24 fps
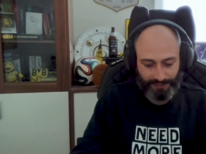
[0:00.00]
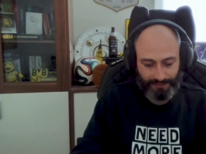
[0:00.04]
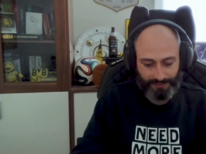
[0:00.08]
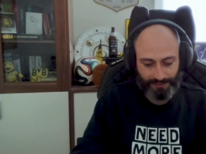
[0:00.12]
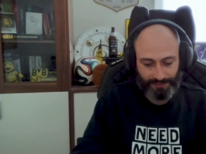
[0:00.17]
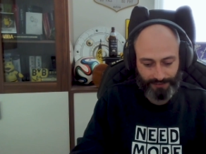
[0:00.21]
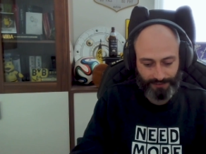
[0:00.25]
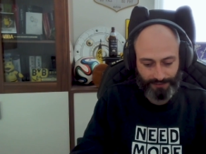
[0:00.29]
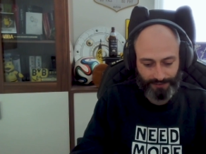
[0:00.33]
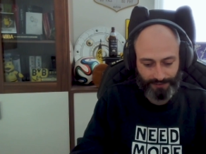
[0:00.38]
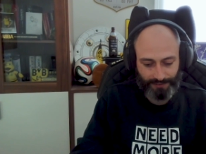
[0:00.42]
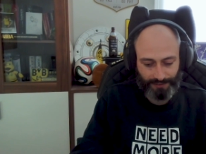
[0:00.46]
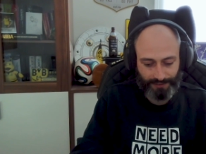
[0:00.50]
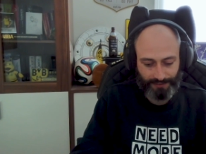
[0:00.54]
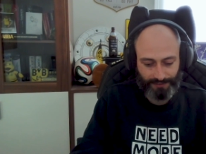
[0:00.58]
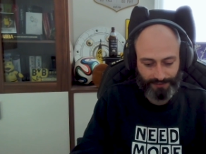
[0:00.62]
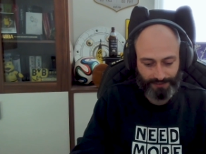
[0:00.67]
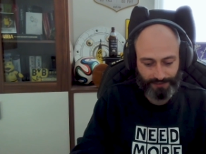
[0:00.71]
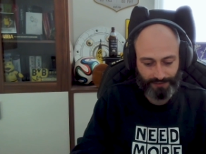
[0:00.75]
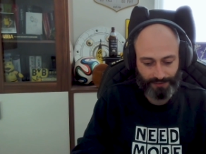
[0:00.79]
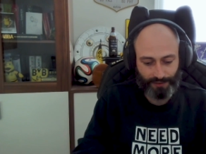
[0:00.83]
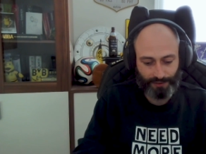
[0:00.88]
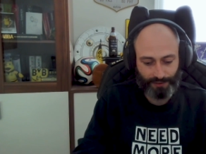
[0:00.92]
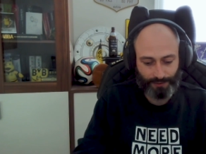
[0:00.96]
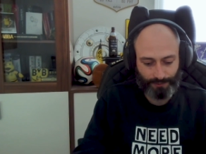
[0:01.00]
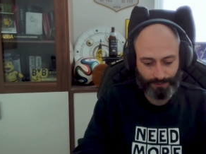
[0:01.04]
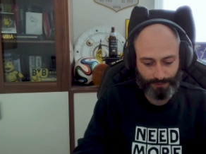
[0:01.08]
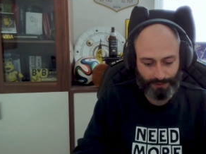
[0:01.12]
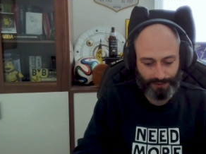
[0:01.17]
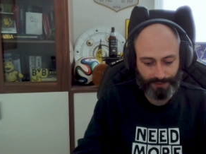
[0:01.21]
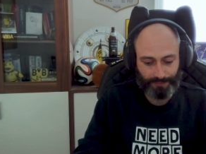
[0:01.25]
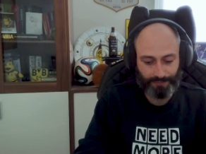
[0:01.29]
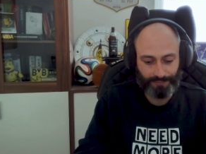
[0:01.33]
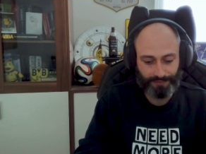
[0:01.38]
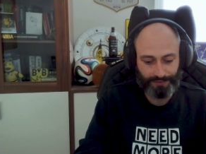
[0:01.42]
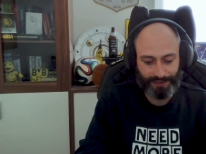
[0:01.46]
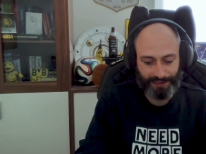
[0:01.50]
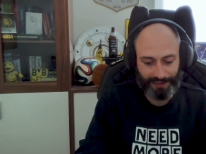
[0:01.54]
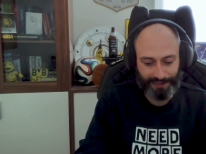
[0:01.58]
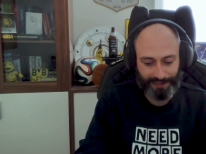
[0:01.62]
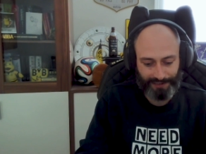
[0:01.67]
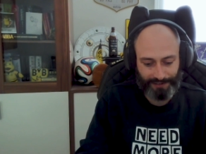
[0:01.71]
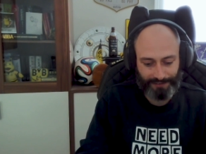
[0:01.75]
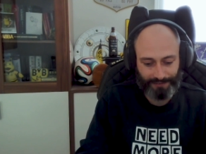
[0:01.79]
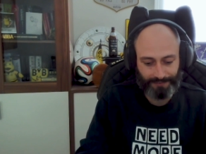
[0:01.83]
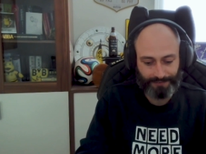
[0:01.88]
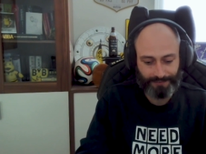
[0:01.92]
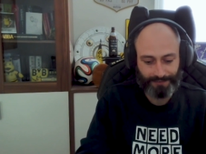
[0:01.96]
sind, dass Otto eben
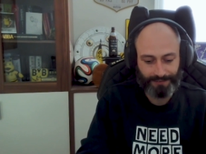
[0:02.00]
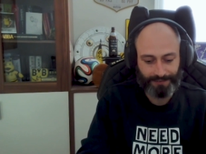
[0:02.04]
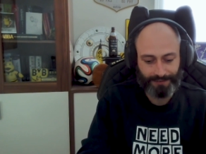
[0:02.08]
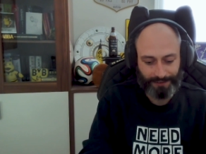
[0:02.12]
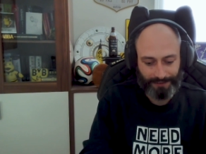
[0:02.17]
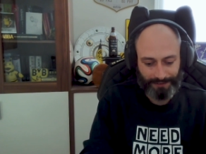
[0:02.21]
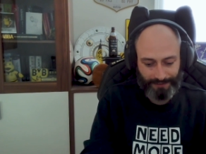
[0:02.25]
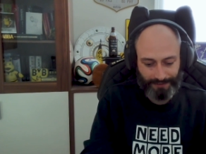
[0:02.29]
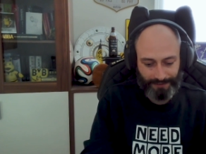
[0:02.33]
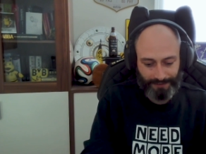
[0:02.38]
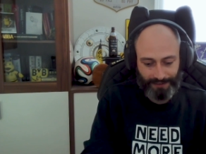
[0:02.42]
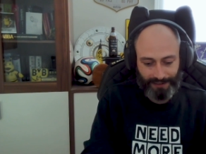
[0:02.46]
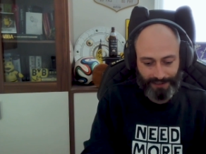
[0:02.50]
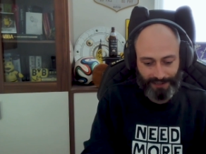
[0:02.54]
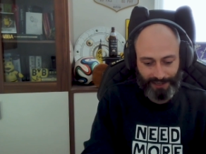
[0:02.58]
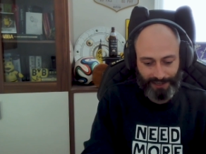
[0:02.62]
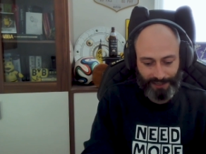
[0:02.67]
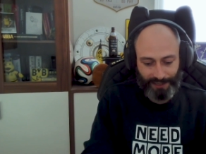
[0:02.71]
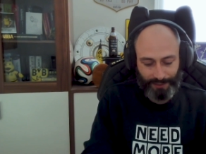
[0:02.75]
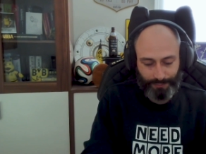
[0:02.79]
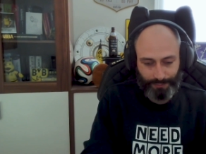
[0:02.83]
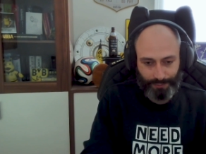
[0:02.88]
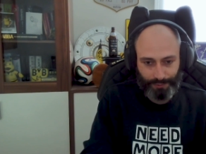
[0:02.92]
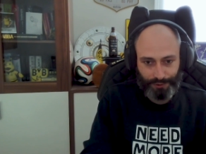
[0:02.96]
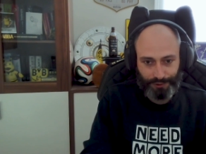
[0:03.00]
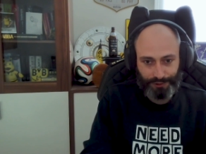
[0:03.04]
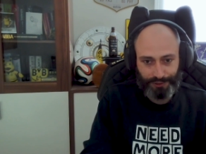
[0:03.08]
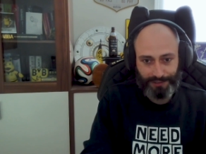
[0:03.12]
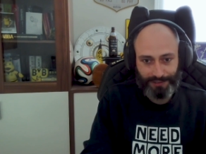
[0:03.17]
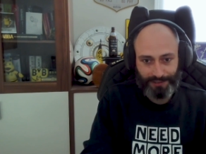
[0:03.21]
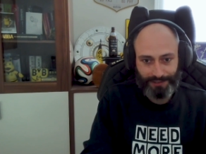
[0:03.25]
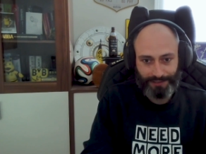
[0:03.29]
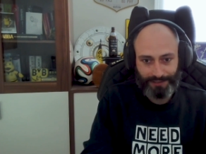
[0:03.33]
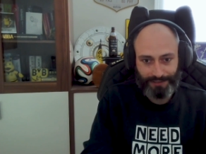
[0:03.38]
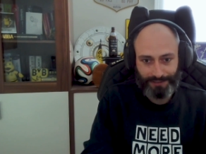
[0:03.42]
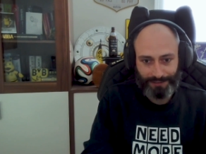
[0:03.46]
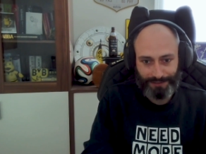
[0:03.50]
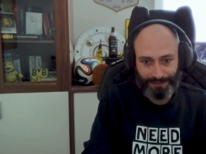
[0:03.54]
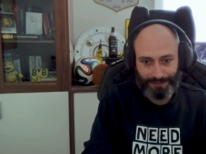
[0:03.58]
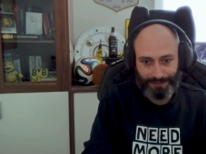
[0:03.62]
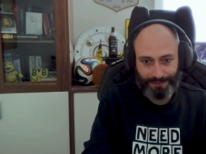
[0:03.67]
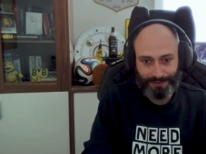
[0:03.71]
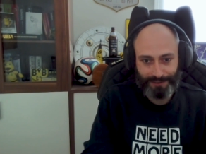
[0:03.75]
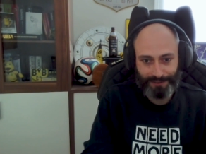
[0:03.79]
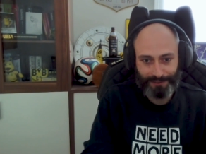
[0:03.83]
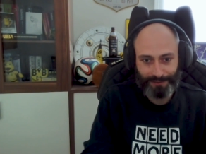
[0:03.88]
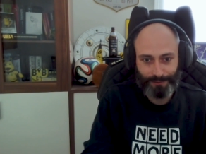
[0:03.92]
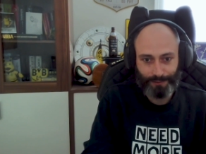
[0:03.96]
kein altmodischer
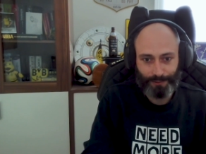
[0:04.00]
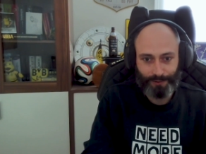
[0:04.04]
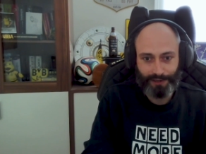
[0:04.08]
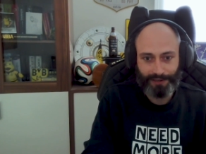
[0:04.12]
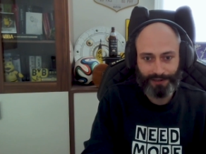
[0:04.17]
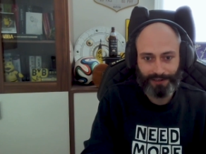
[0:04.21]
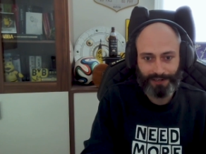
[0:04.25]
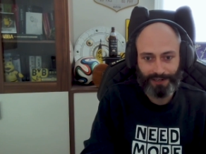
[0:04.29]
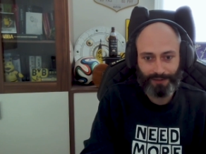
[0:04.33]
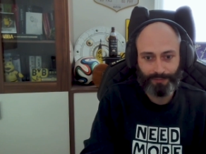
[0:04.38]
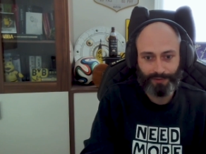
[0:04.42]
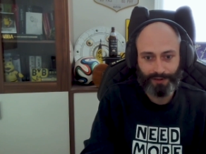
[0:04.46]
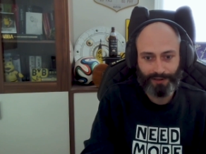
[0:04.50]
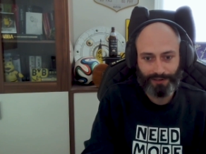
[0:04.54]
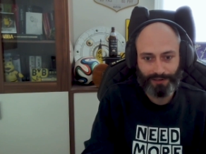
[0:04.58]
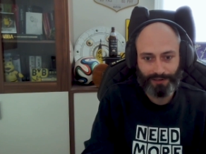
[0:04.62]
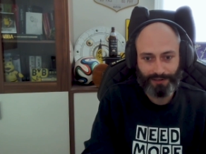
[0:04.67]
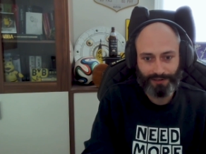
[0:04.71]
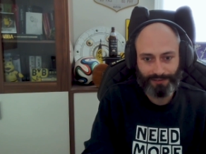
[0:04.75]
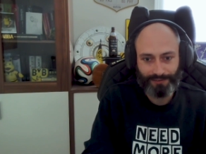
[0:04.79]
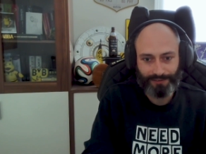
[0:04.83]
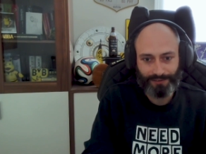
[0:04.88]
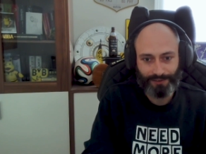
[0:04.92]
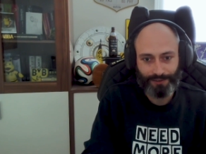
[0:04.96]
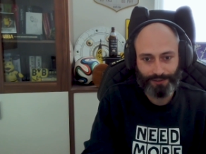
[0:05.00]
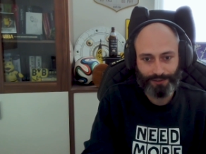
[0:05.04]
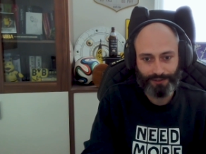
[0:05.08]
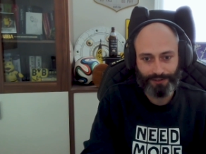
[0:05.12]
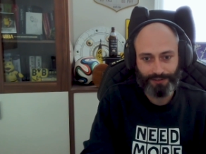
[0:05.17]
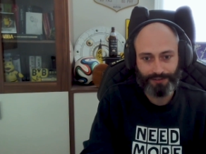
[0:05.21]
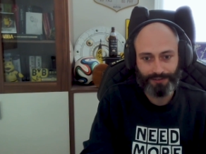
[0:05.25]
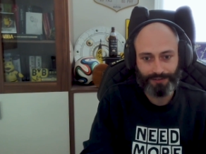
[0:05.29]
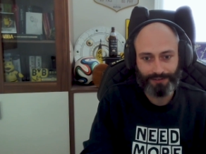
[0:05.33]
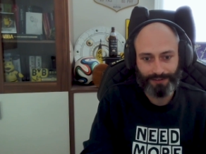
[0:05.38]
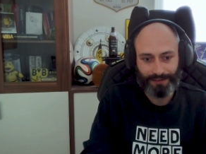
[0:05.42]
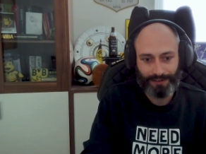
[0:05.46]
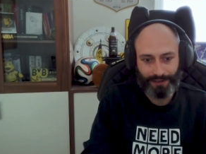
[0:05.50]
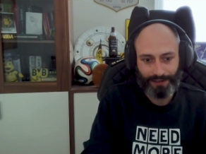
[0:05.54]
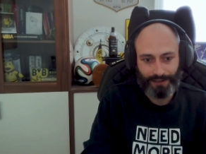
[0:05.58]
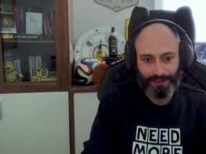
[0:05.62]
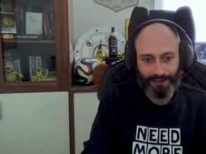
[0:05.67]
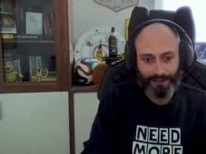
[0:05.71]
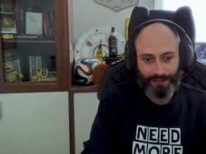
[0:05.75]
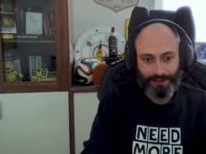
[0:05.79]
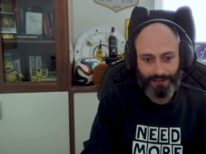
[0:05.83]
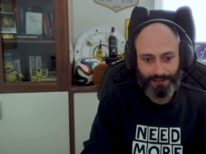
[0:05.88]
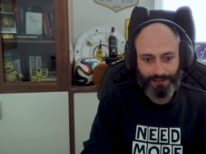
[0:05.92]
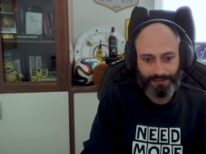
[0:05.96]
Kataloghändler mehr ist, sondern
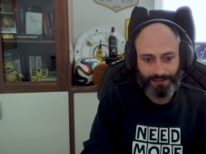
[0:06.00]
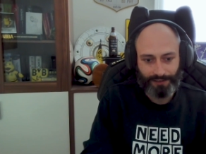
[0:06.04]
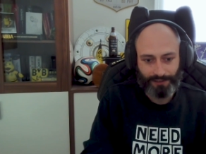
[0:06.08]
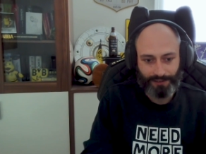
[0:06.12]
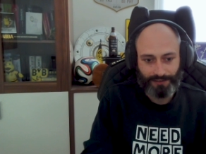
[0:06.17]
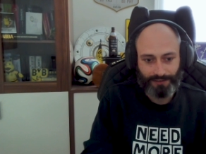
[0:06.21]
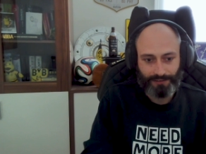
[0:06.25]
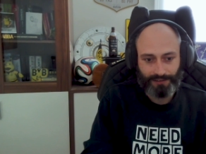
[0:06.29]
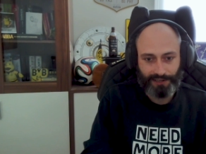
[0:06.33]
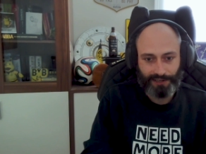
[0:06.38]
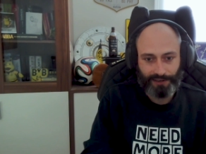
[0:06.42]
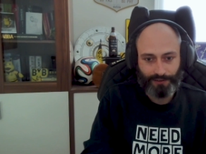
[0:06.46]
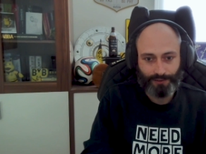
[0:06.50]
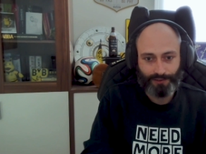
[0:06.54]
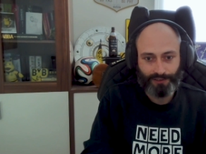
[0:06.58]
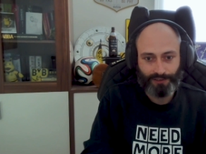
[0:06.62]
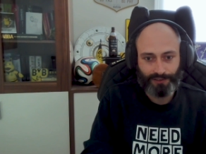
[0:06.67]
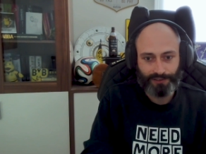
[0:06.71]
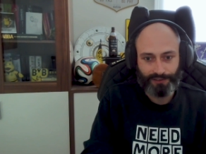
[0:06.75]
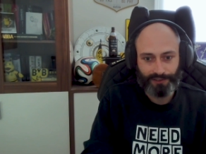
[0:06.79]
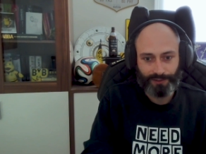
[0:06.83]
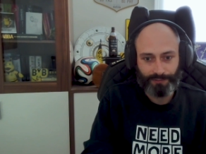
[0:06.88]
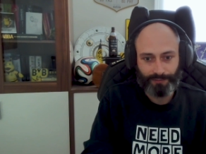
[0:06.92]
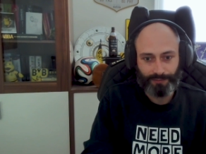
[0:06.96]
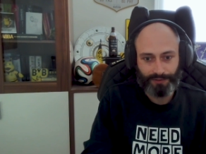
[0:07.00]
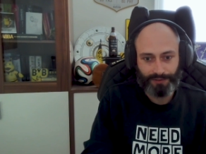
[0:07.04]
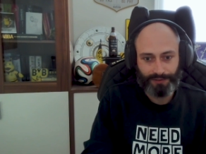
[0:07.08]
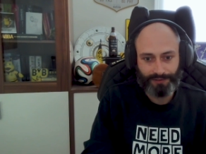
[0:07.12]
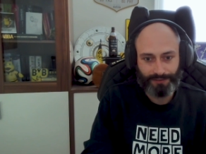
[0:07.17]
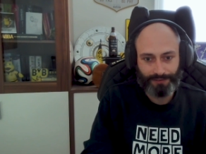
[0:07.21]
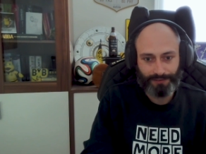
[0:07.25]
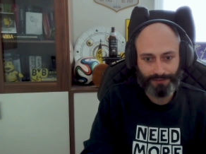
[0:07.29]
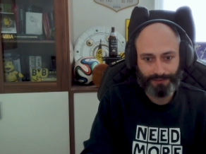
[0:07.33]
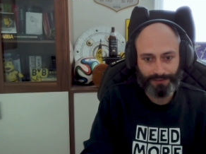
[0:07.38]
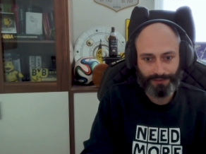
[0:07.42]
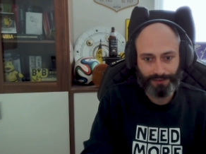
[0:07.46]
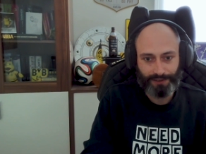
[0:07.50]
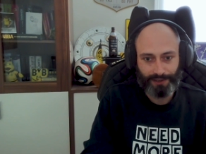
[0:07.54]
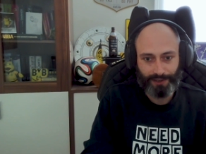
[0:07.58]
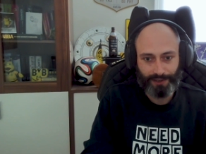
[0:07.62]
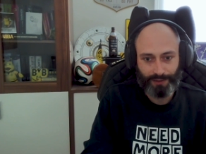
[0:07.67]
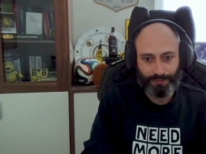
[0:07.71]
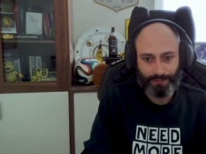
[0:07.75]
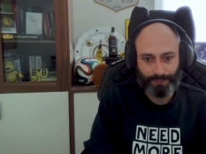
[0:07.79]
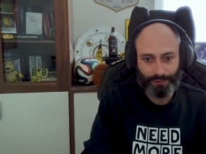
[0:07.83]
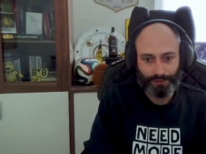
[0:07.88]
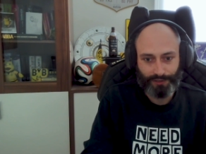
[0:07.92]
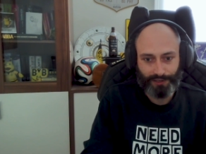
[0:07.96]
tatsächlich ein Tech-Unternehmen ist, ein sehr
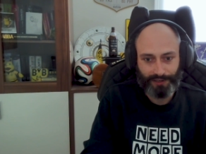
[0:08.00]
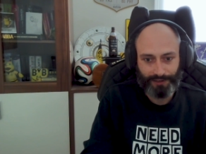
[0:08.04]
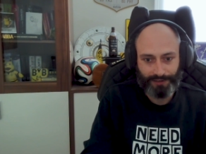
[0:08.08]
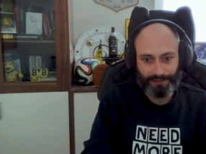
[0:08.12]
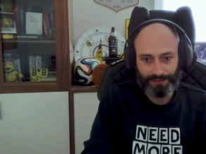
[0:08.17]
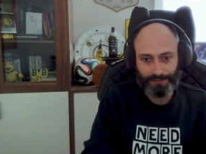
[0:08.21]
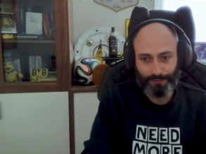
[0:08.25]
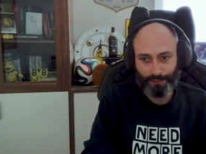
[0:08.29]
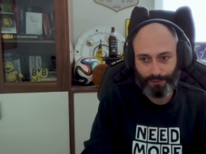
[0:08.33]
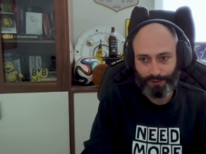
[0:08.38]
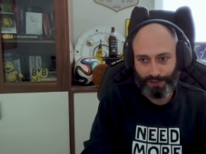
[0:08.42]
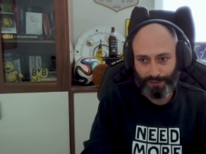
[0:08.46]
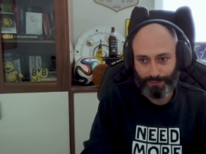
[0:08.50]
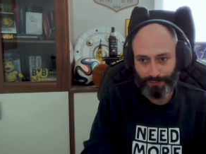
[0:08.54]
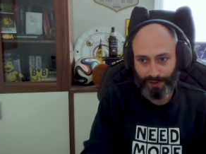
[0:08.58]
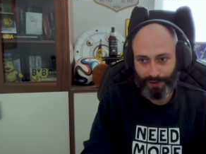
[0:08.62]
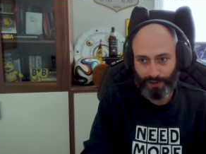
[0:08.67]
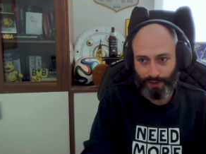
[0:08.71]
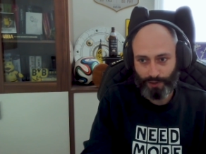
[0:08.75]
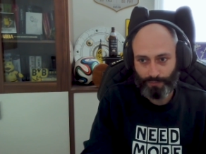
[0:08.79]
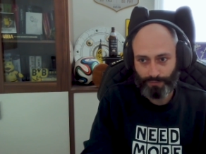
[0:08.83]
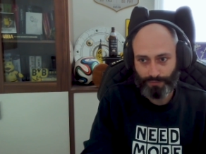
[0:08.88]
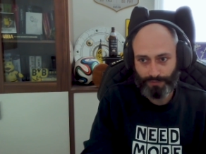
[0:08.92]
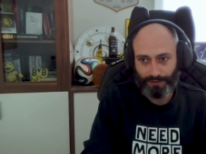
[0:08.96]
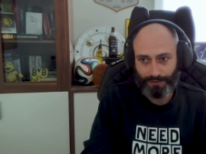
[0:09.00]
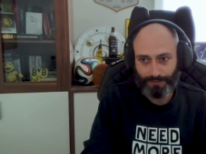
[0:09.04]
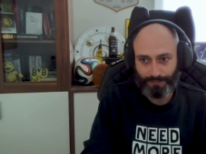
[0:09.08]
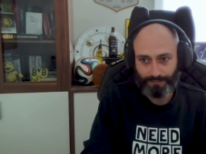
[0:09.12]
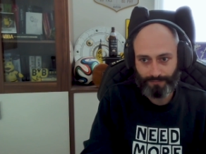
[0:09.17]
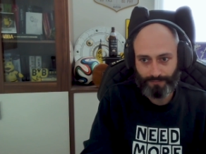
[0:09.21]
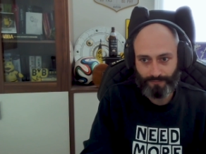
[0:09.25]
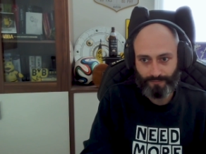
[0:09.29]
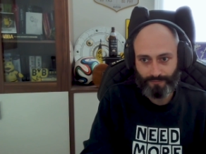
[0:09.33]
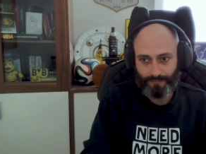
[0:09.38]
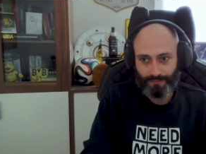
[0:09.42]
modernes, würde ich behaupten.